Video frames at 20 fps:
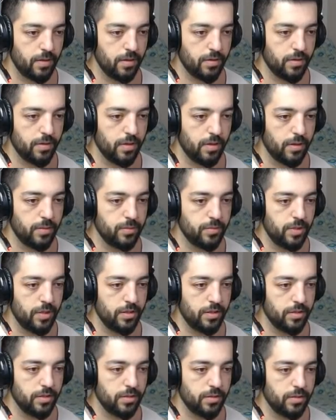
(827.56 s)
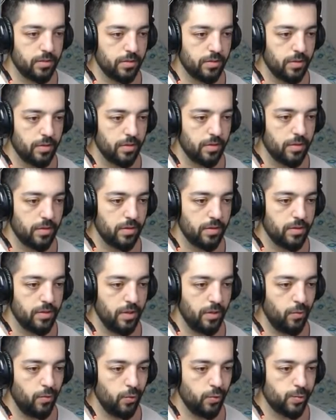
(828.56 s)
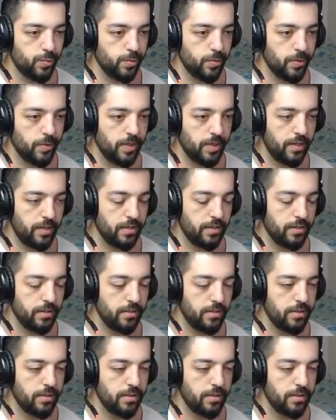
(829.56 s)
Hayda bunlar niye koşmuyor ya?